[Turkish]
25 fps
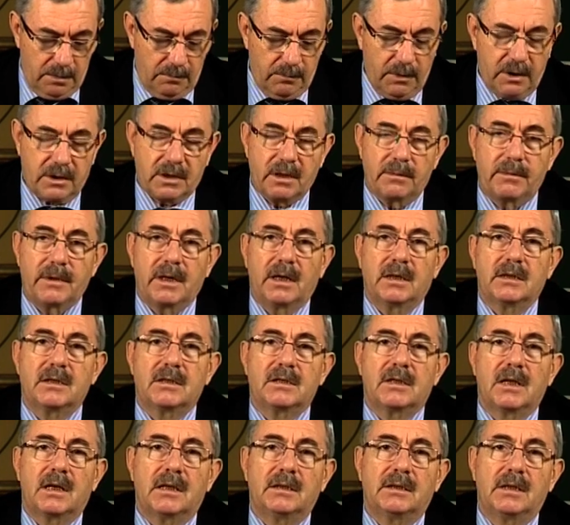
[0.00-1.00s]
Başka bir
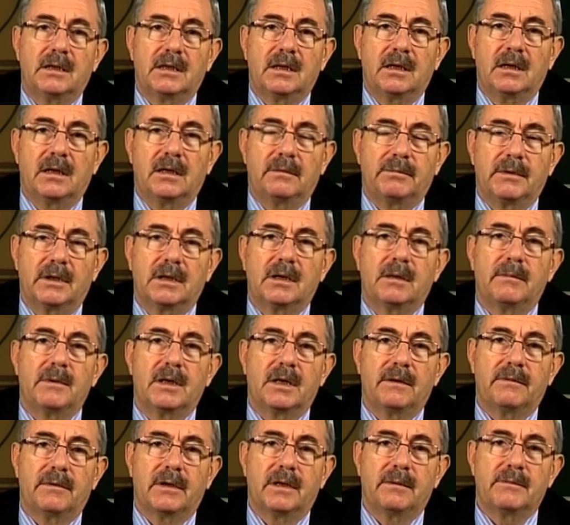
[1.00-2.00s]
hadislerinde de
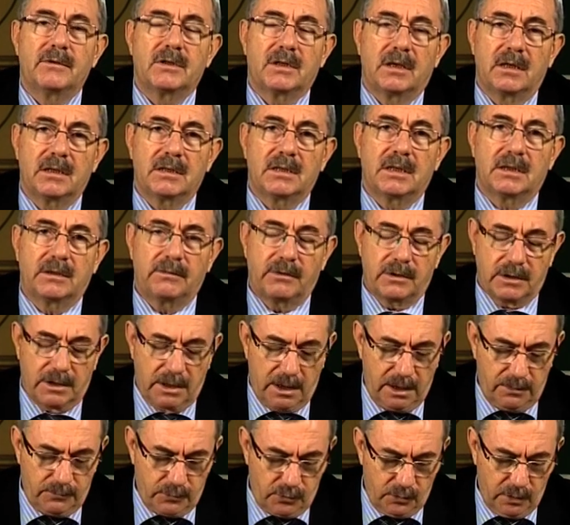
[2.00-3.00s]
Peygamber Efendimiz Aleyhisselatü
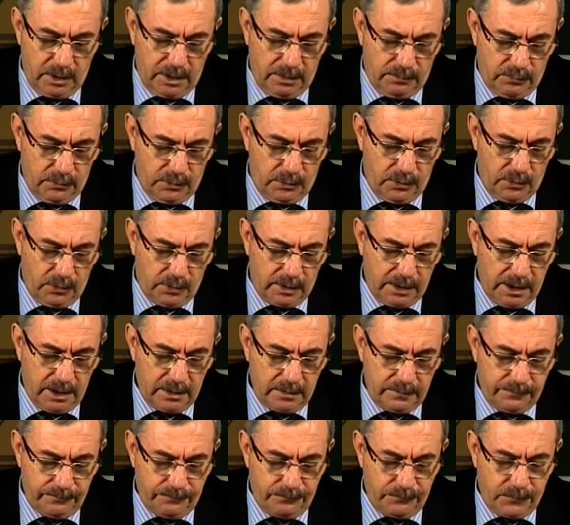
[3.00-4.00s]
Vesselam şöyle
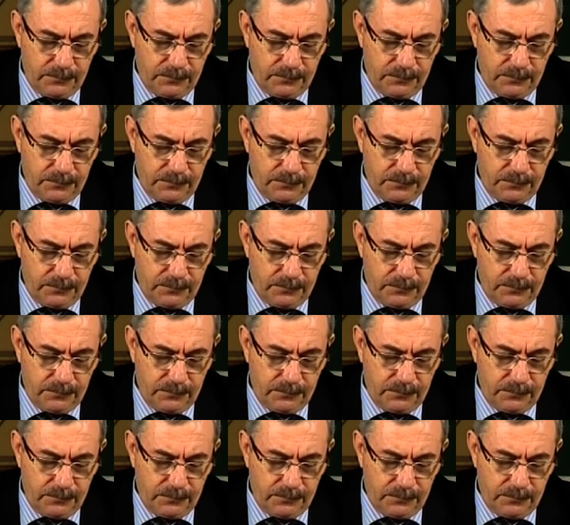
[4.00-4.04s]
buyuruyorlar.